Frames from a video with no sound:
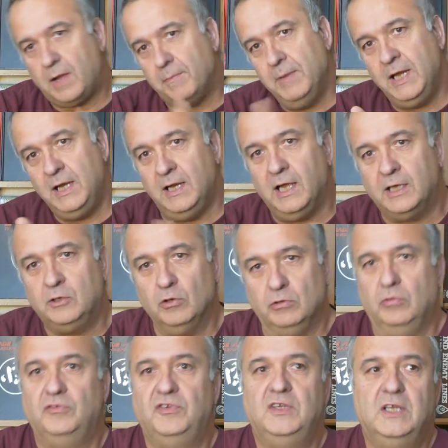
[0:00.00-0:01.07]
Mais la
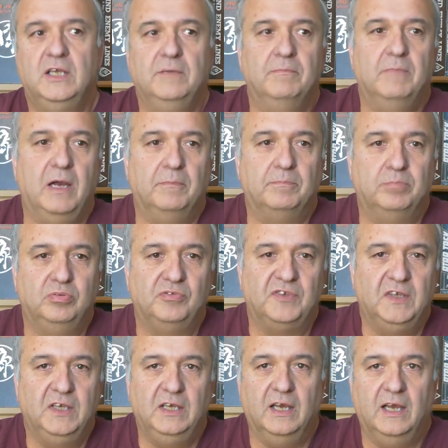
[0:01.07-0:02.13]
curiosité m'a
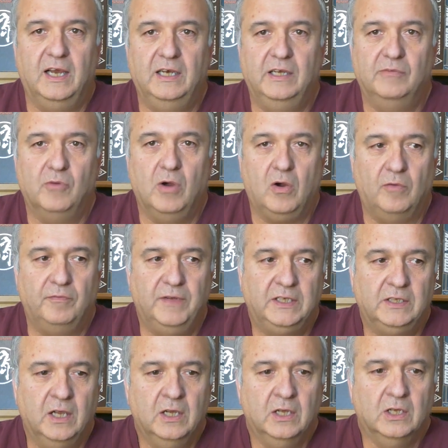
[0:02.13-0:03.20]
poussé à aller voir en fait